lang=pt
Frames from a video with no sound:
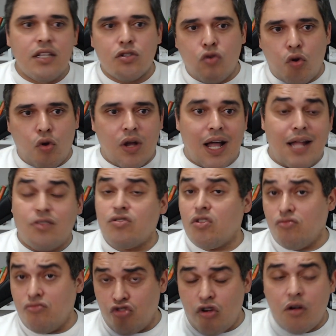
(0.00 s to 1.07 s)
colocaram
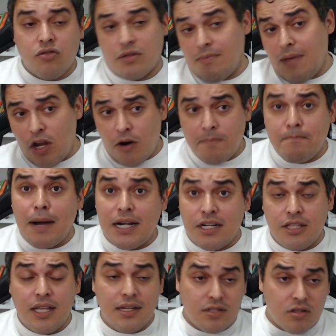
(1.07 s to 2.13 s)
são jogos, a maior parte
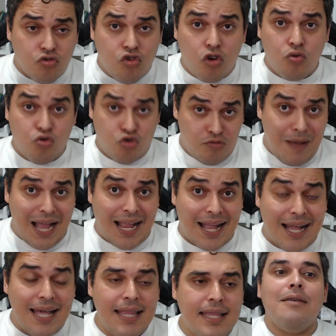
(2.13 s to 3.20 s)
deles são jogos
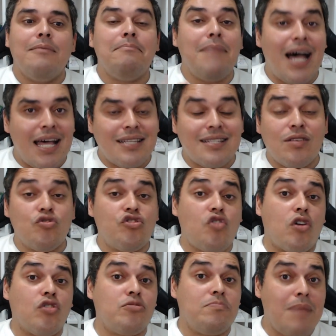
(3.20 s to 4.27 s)
bacanas, mas são
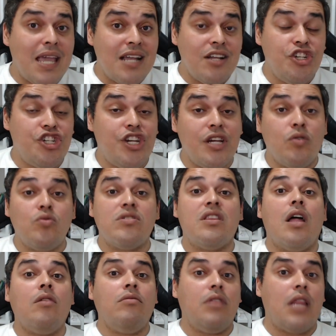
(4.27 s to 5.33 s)
jogos bem antigos,
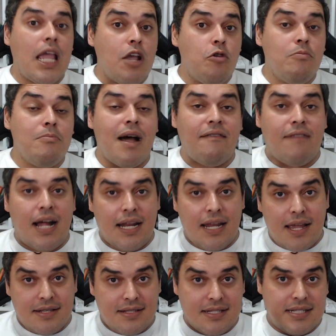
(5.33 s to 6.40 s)
não tem uma
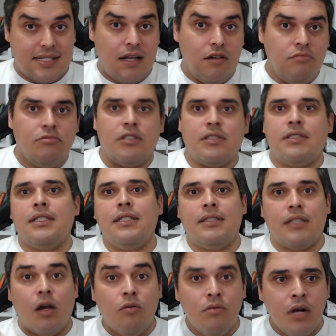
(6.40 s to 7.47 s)
variação assim
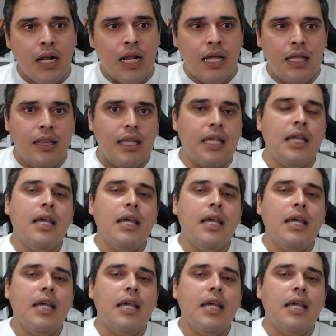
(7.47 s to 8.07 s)
tão grande